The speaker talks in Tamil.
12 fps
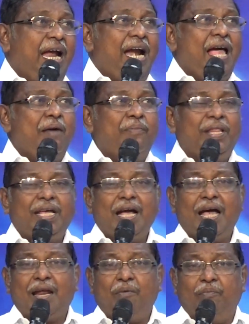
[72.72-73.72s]
ஏழாம்
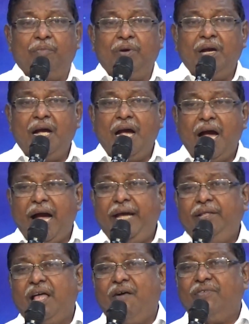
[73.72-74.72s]
அதிகாரம்
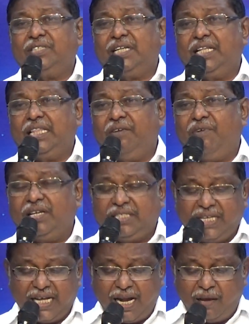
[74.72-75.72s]
ஐந்தாம் வசனத்தை
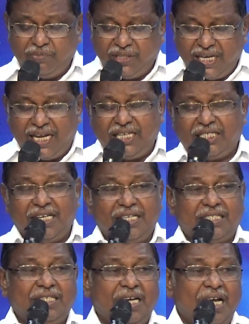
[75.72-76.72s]
வாசிக்கலாம்
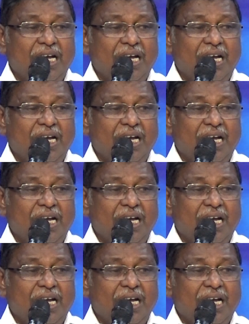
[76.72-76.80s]
ஜெனிசிஸ்